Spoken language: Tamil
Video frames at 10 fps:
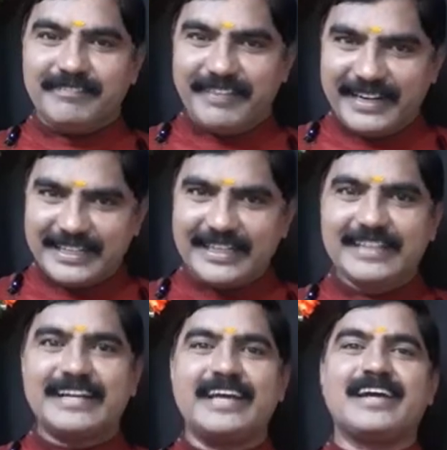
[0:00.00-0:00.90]
வெண்ணையை
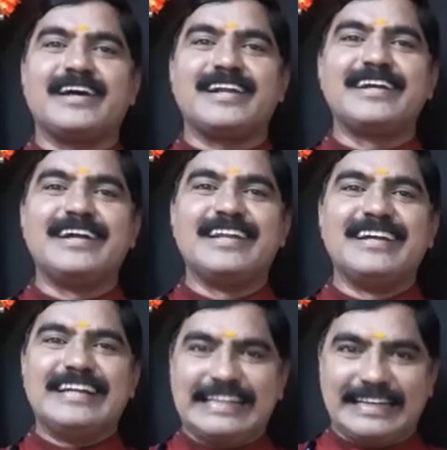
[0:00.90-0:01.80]

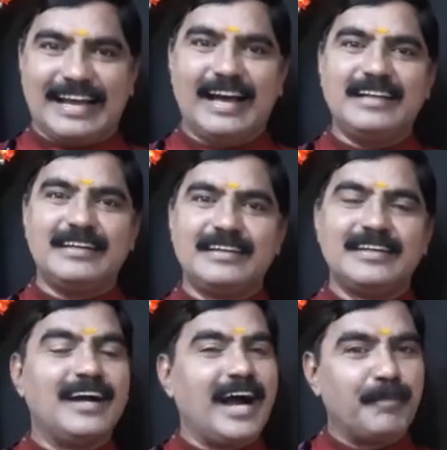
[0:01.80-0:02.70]
கரங்களில் எடுக்கிறான்
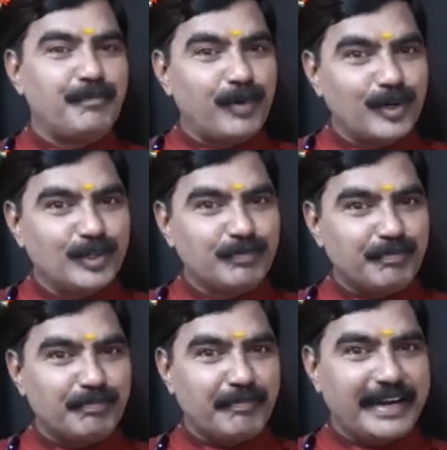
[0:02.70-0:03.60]

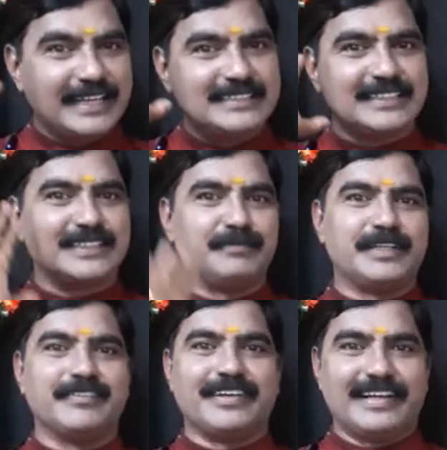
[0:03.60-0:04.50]
அப்பொழுதும் மணி
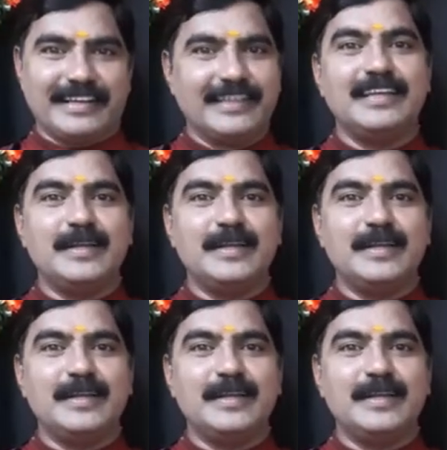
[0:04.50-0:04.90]
சத்தமிடவில்லை